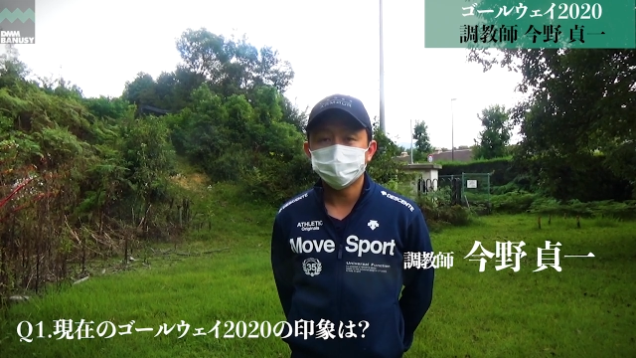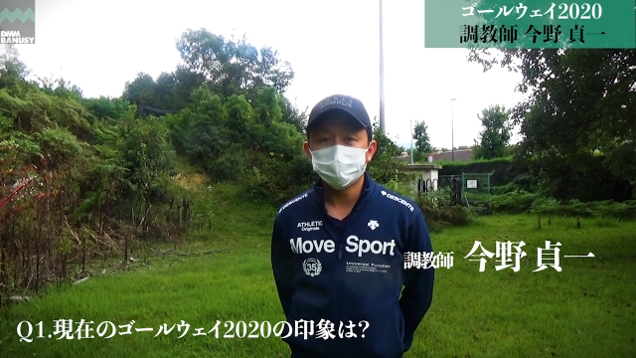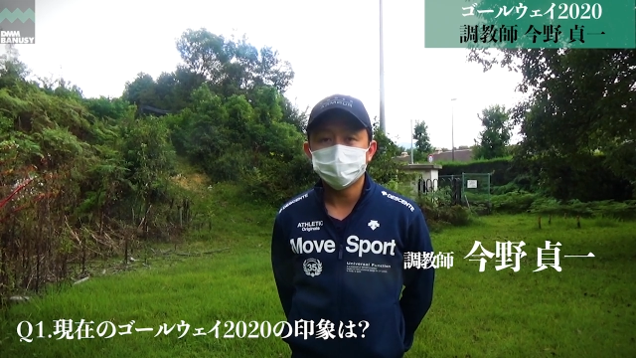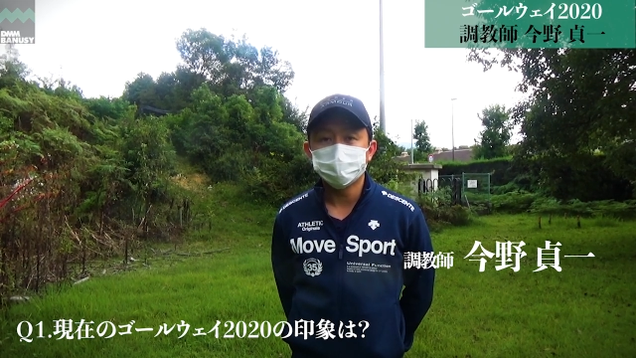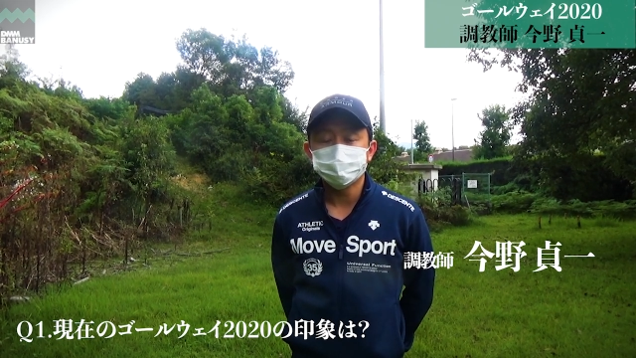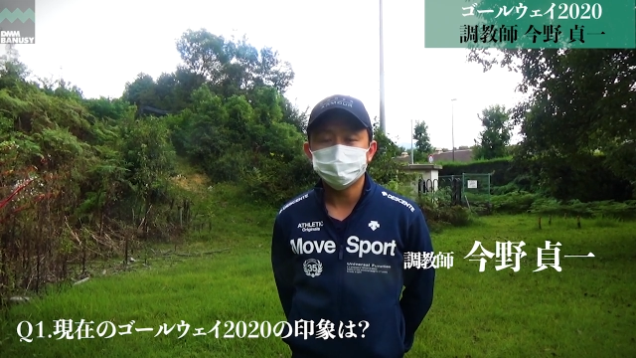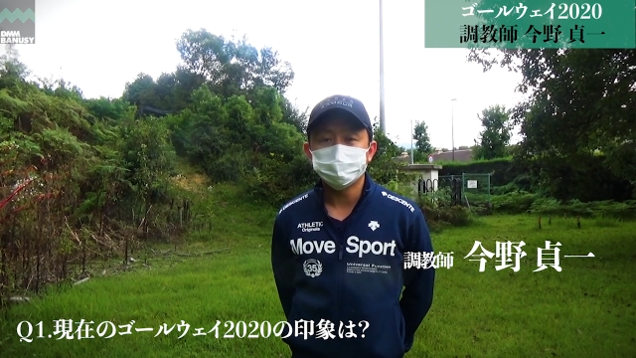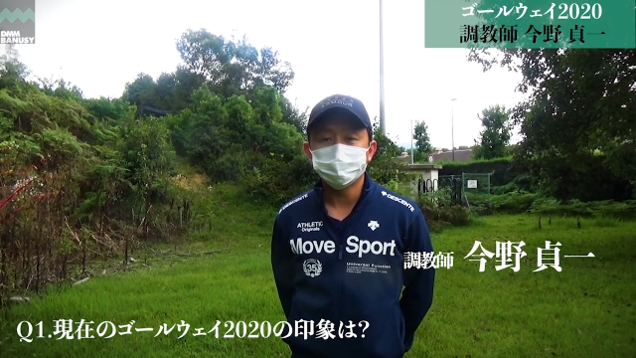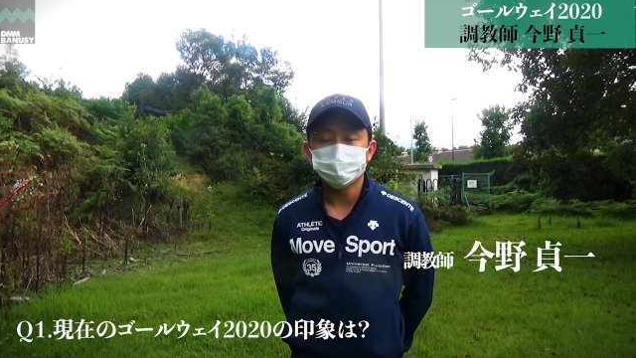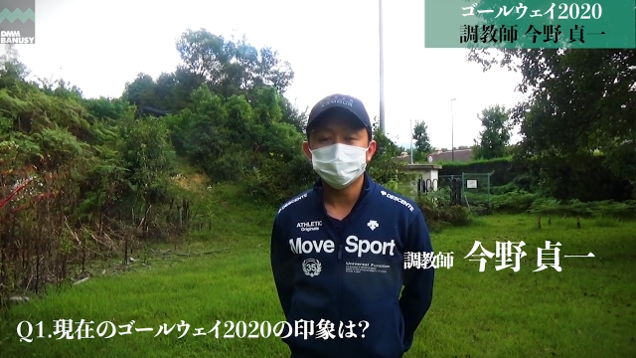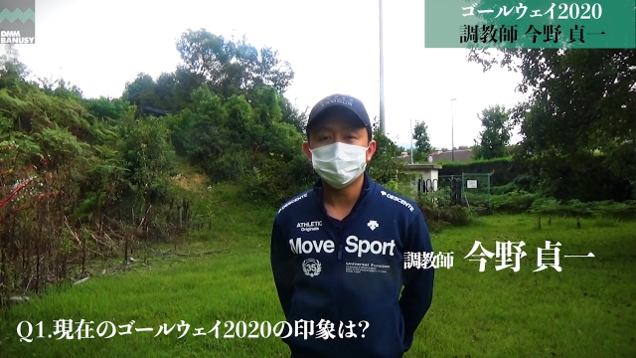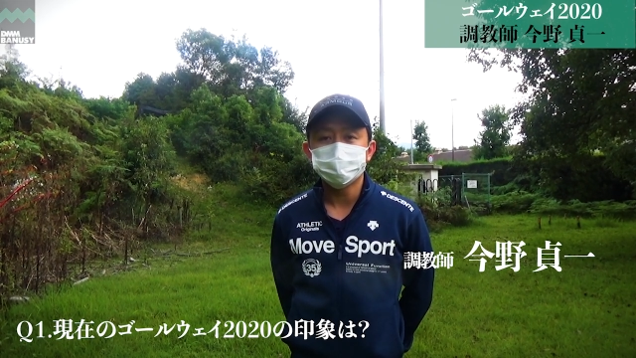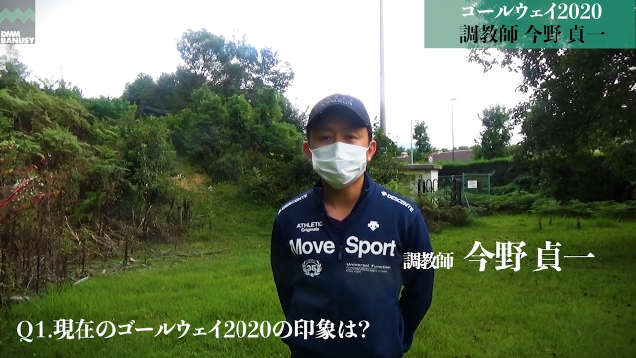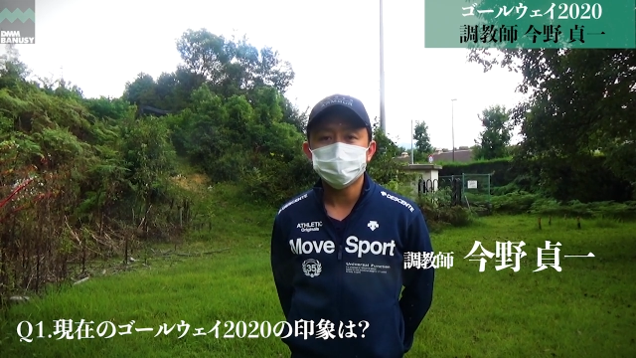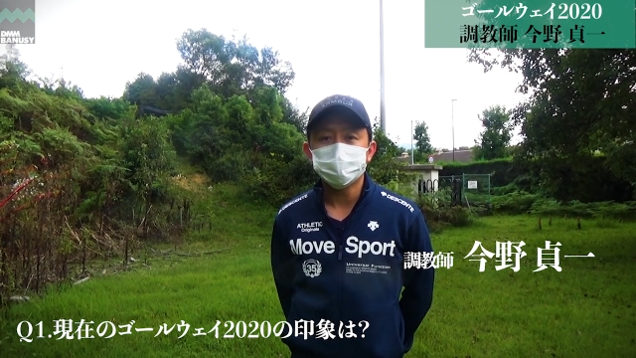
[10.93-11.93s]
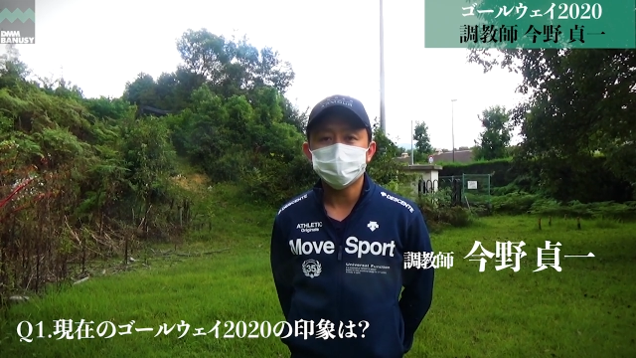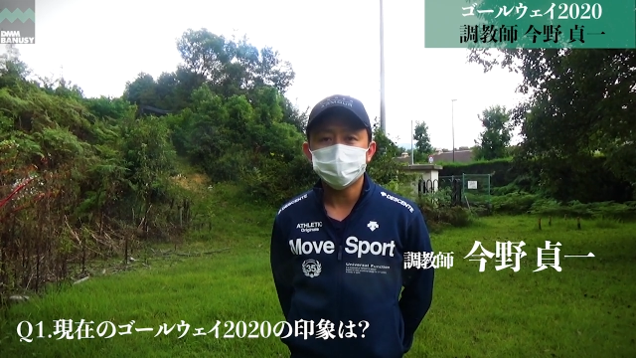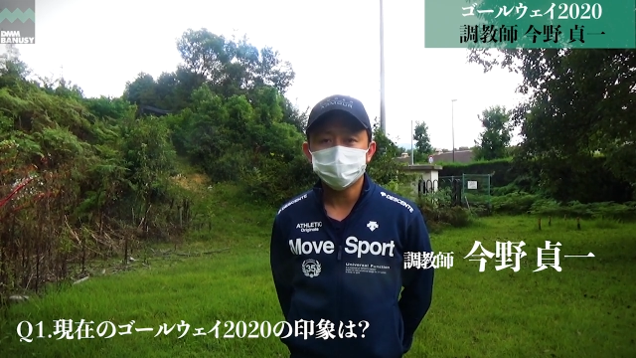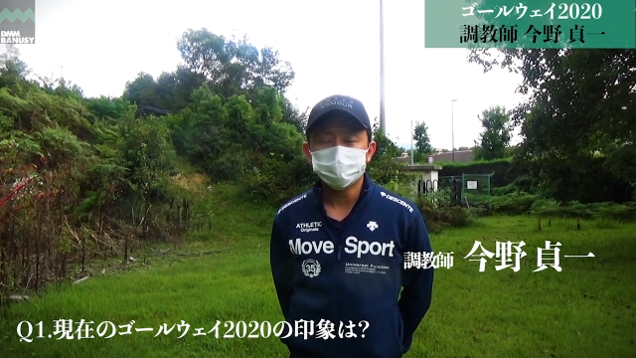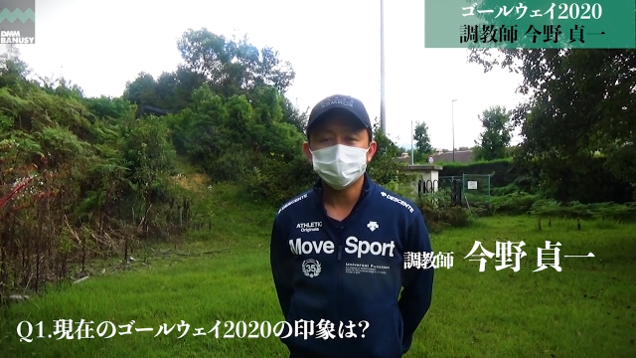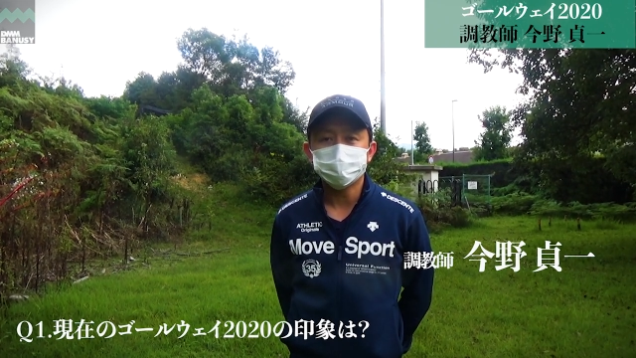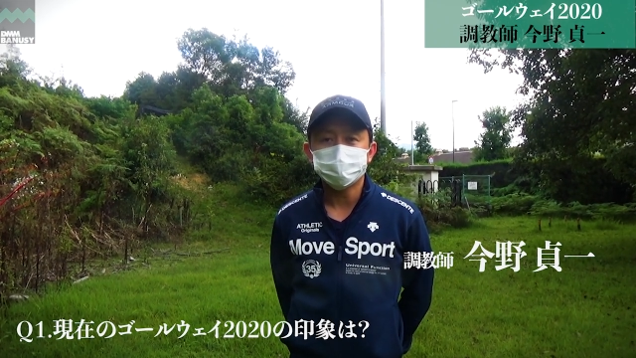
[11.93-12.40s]
だなと思ってまし
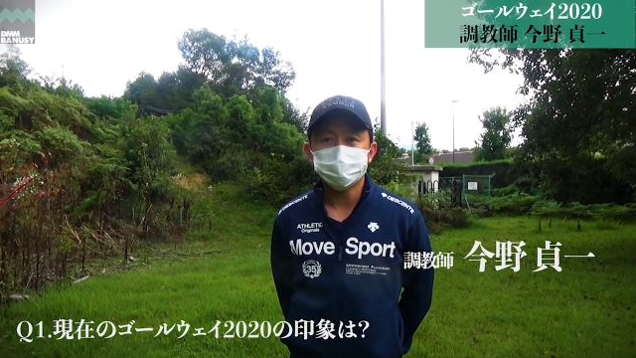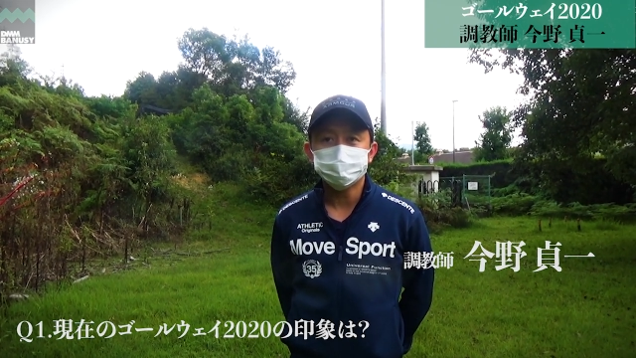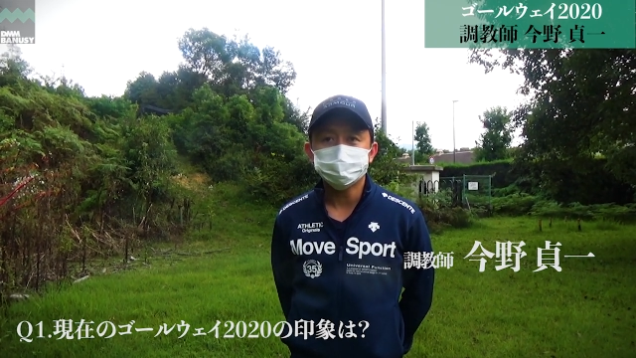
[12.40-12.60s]
た、はい、